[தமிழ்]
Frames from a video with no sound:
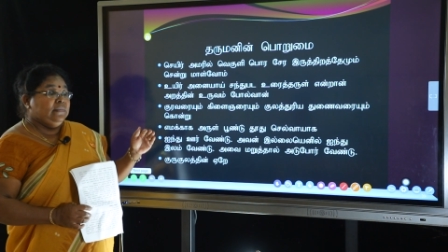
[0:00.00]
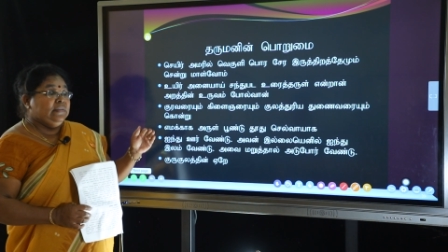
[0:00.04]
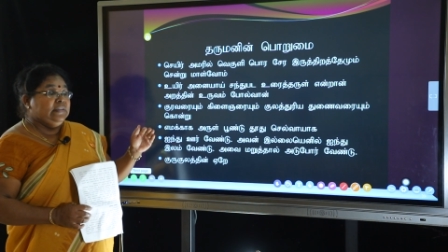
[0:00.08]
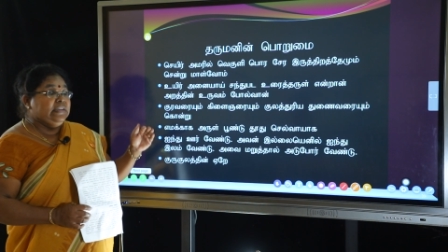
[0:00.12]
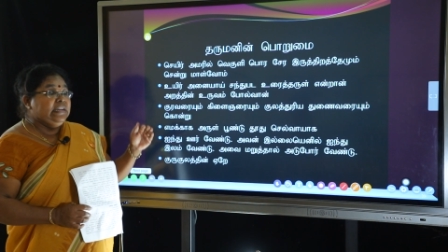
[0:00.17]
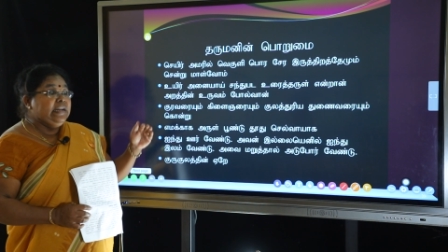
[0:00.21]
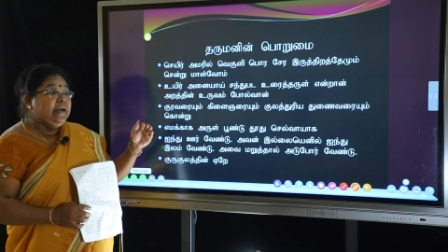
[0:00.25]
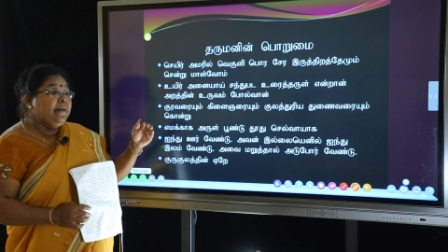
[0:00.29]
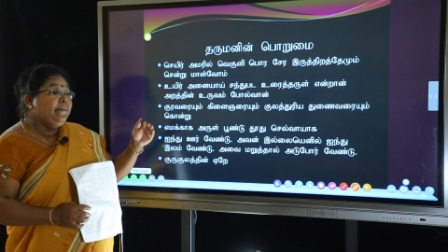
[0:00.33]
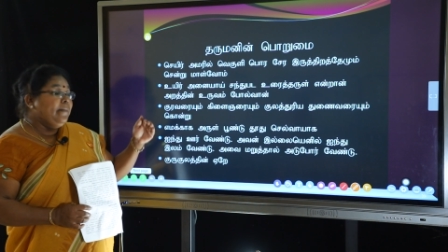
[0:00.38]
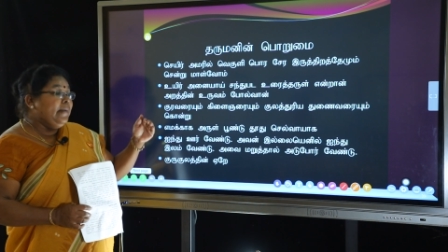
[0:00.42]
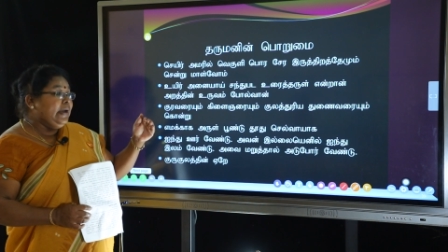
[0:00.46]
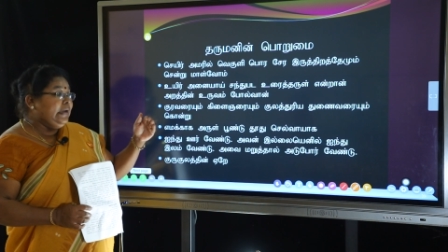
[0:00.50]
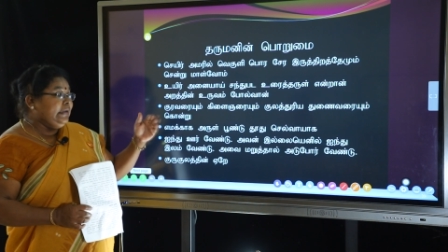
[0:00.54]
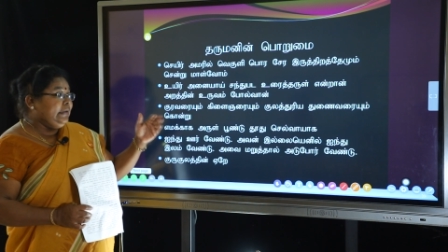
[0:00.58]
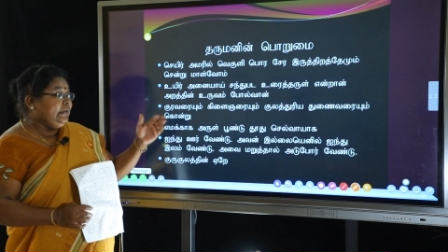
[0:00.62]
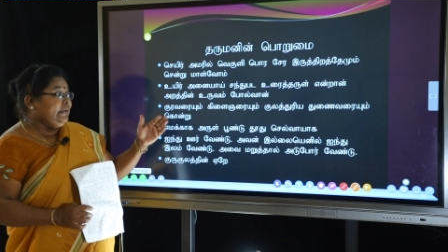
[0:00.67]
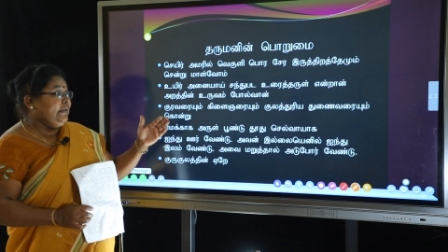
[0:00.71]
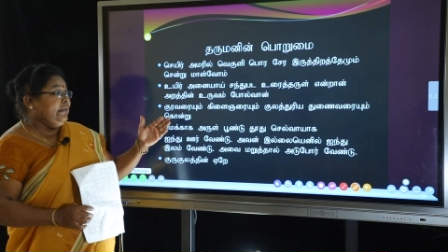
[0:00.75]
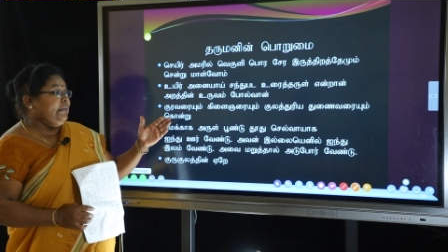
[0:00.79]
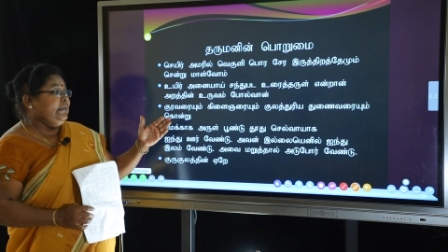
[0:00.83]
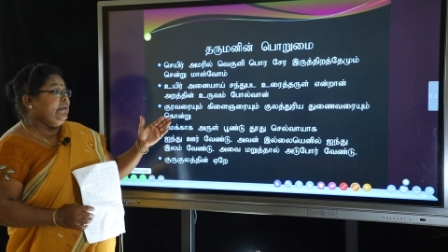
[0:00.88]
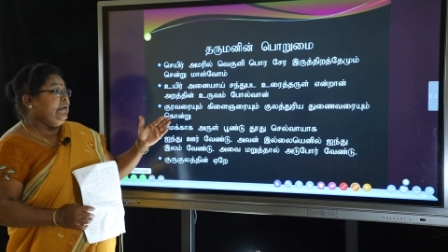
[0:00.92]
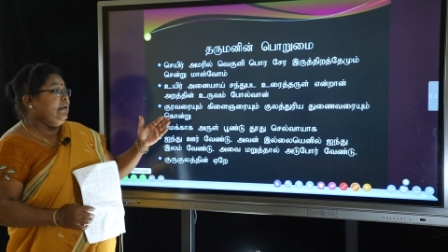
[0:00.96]

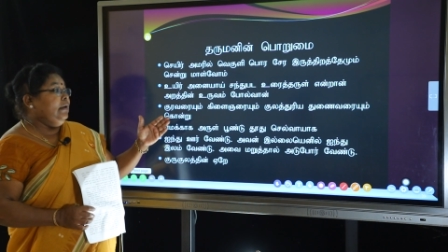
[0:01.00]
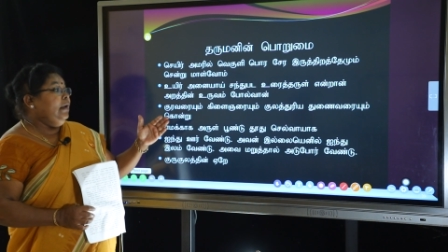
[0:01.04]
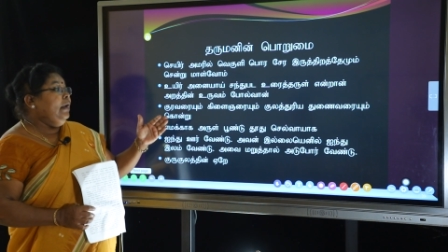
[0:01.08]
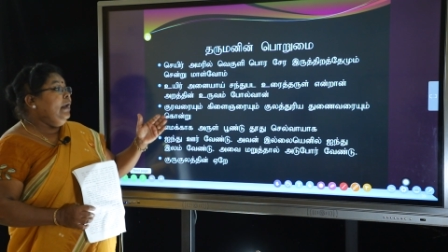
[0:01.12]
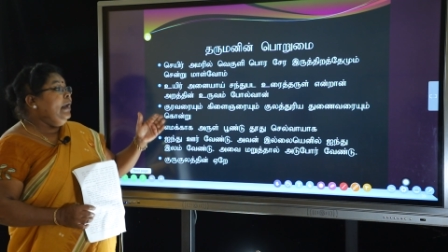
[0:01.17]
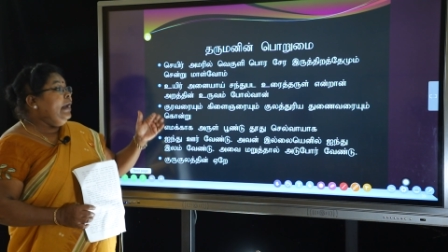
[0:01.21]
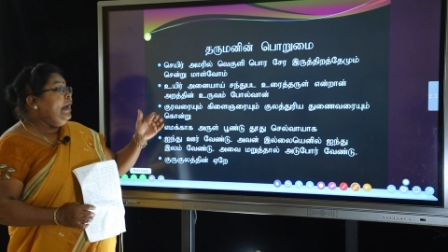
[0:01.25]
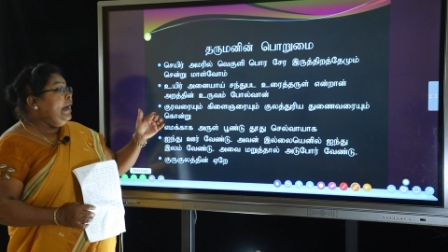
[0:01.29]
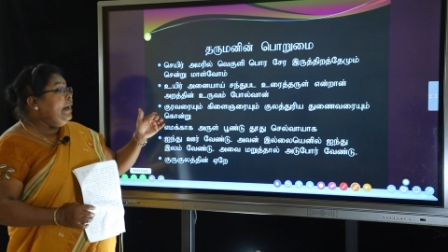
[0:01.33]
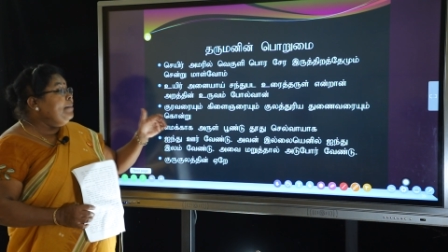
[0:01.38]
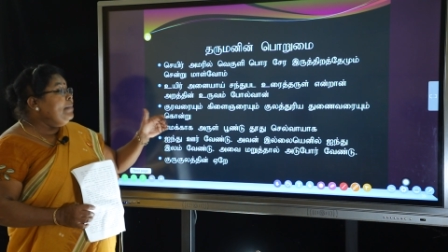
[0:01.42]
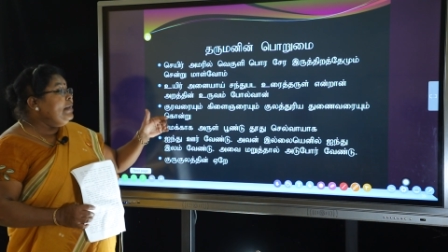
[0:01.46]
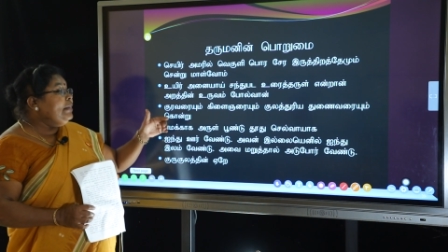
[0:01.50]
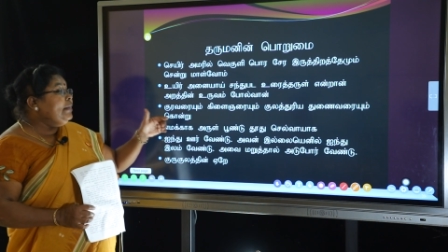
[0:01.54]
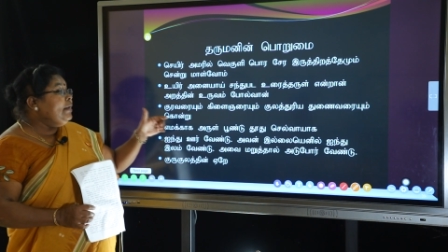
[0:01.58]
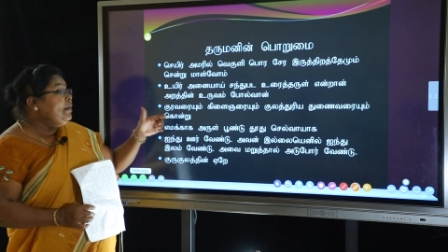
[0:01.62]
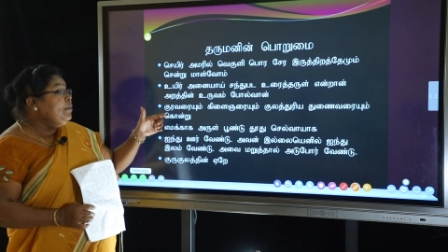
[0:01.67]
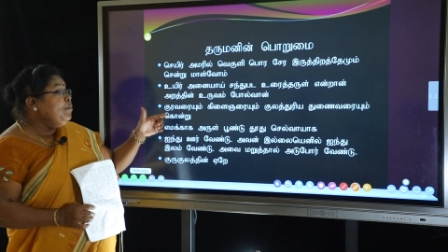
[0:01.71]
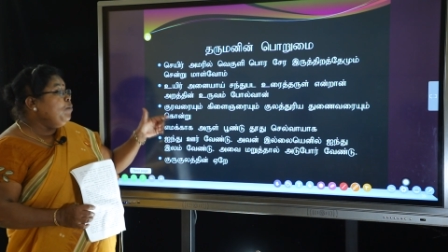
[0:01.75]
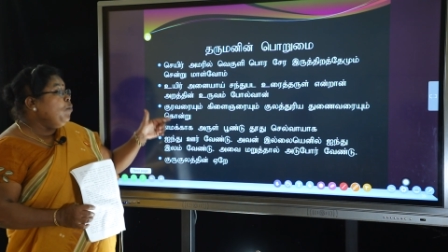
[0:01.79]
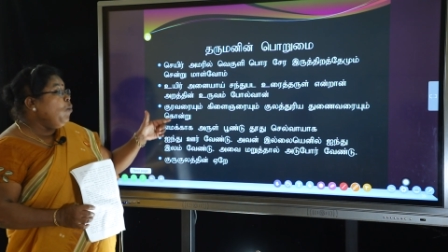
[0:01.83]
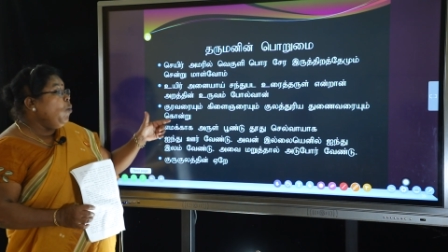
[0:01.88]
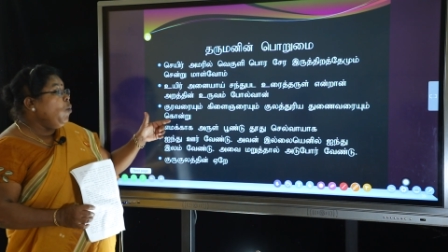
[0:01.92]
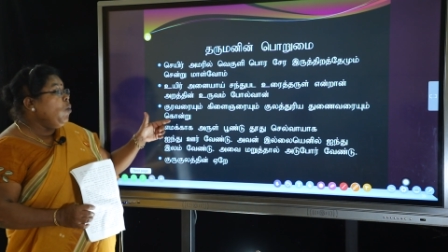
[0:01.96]
சினமற்றது
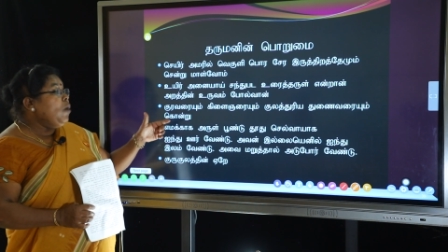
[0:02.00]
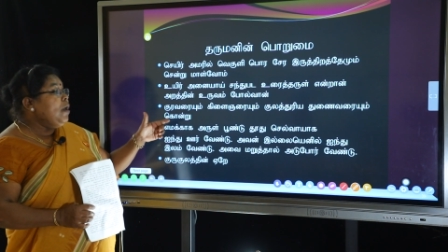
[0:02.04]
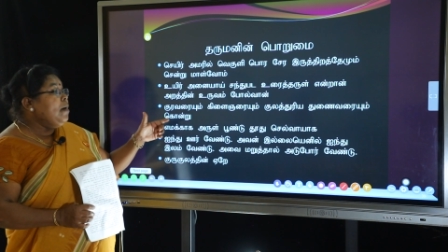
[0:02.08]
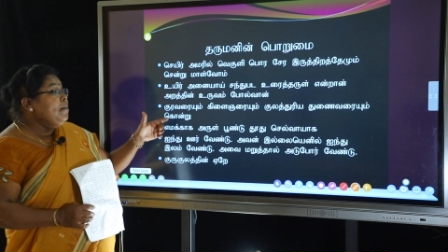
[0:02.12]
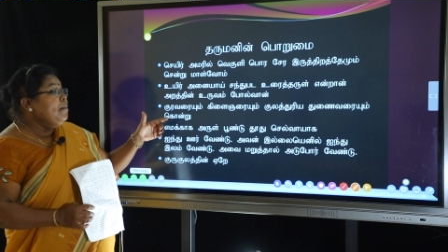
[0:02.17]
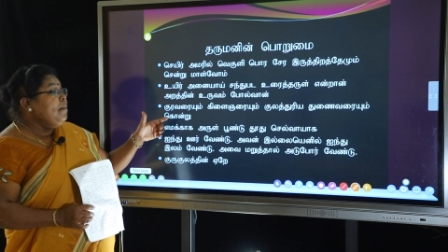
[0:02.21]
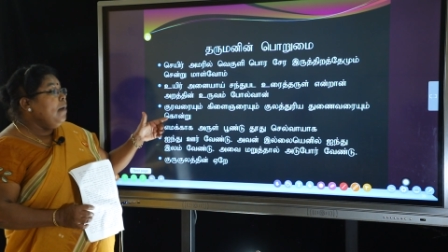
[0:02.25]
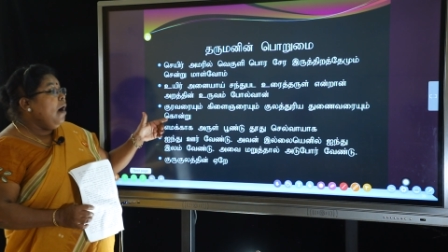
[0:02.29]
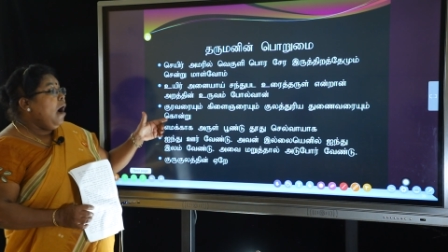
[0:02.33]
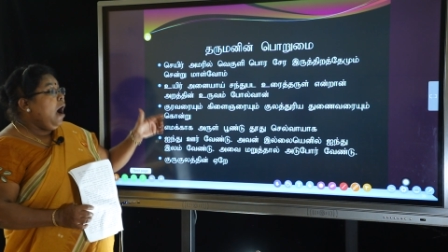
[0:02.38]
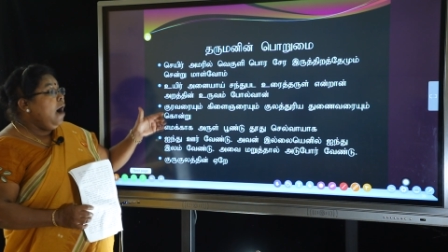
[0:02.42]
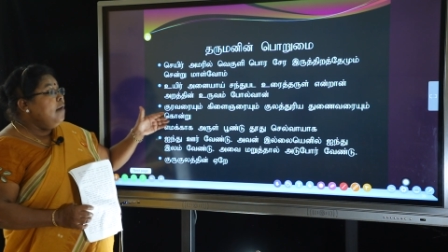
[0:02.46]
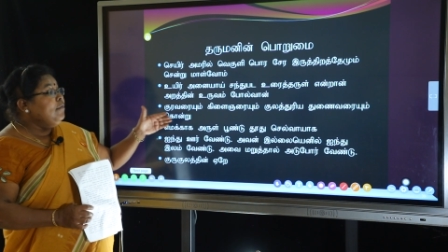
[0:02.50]
என்பதன் மூலம்